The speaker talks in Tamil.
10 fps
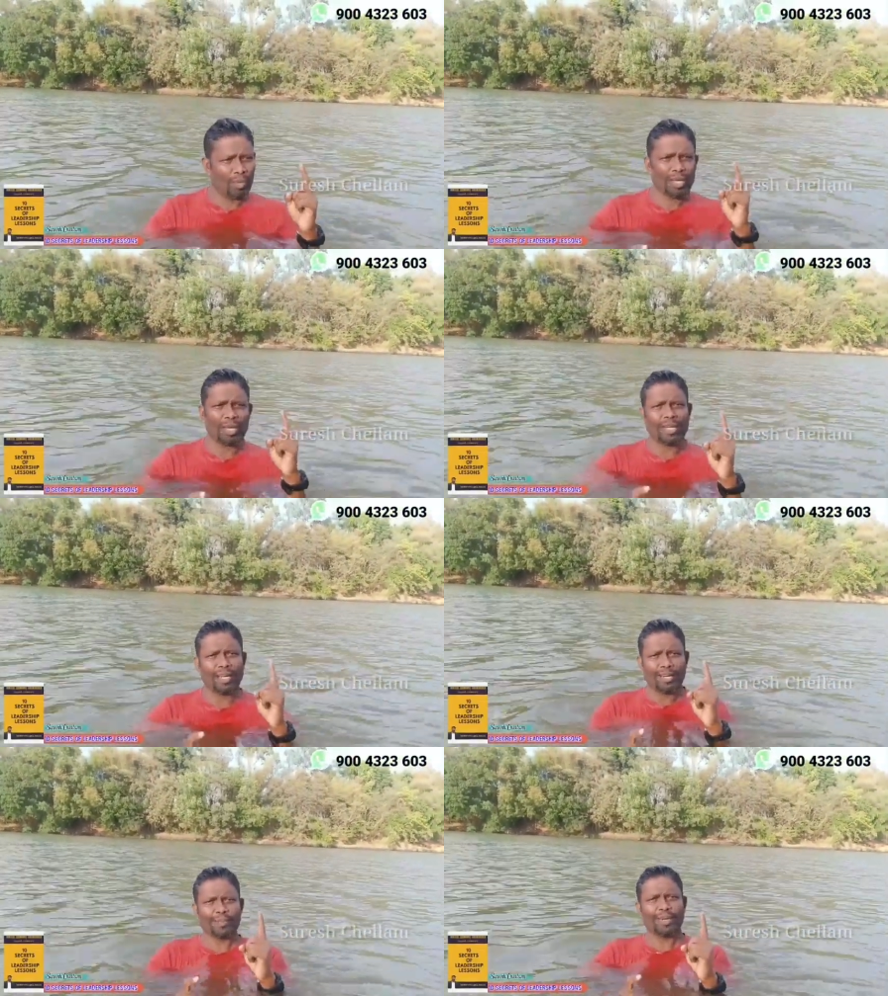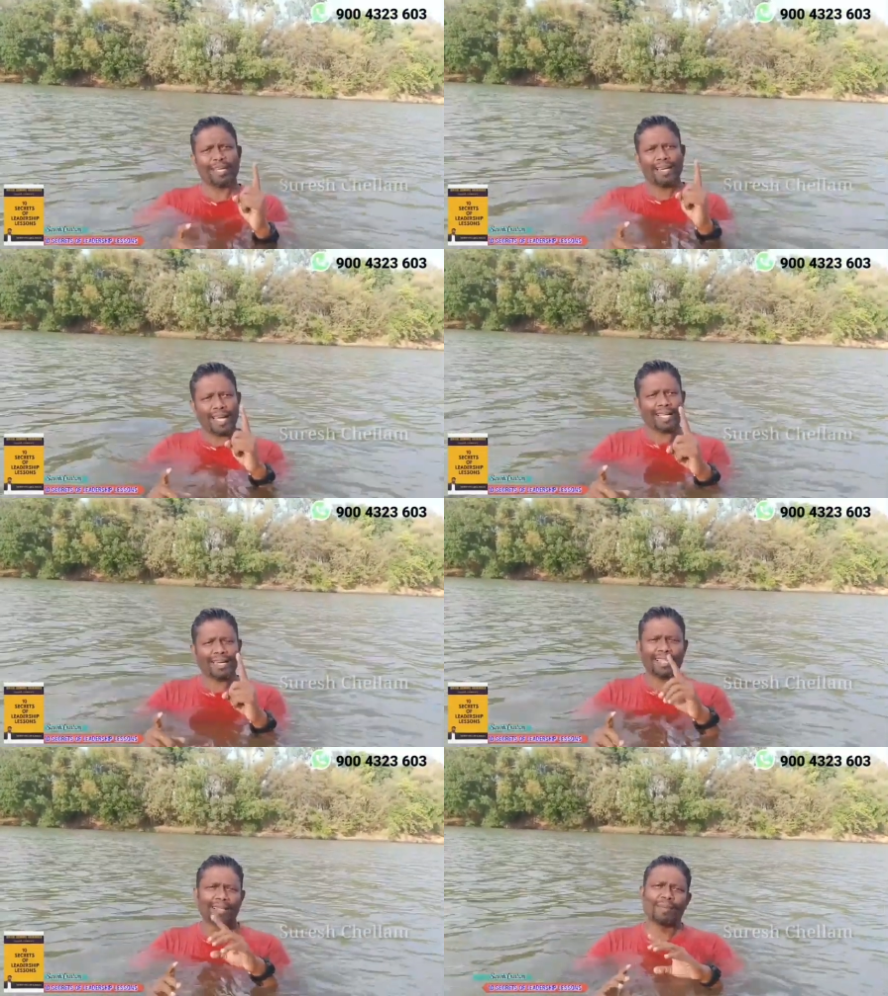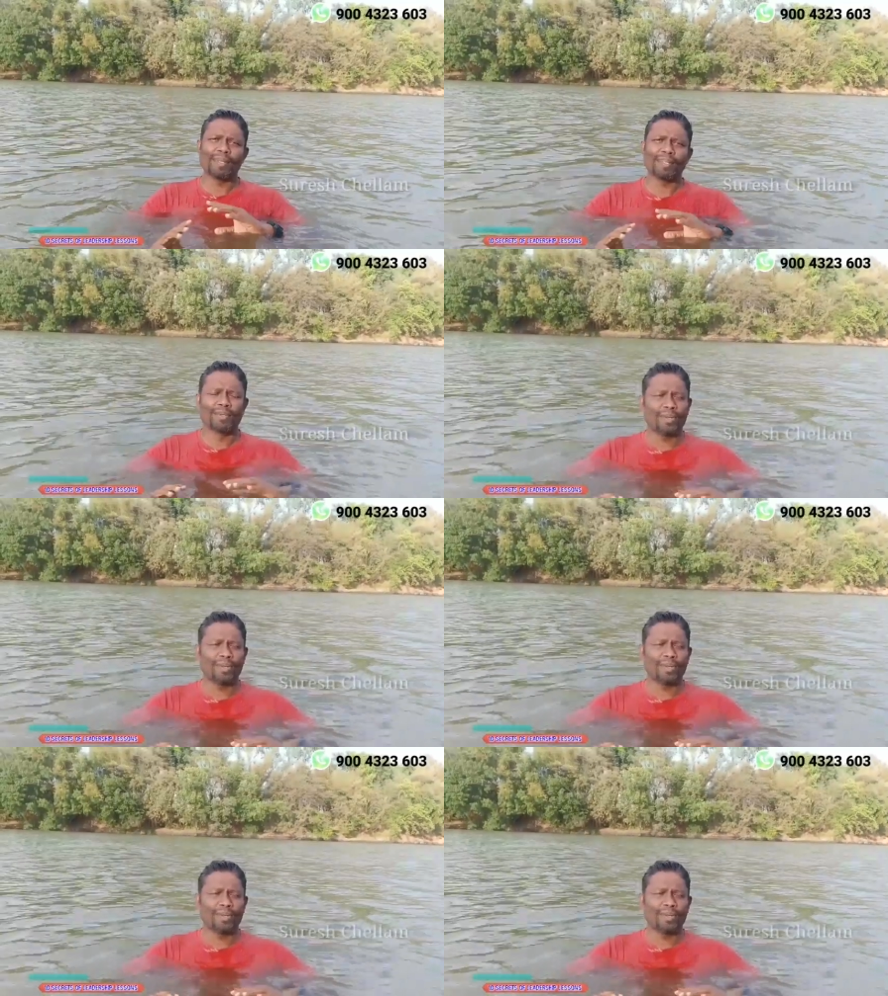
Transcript: முதல்ல நீங்கள் நெட்ஒர்க் மார்க்கெட்டிங் லாய்க் கிடையாது அப்படின்னு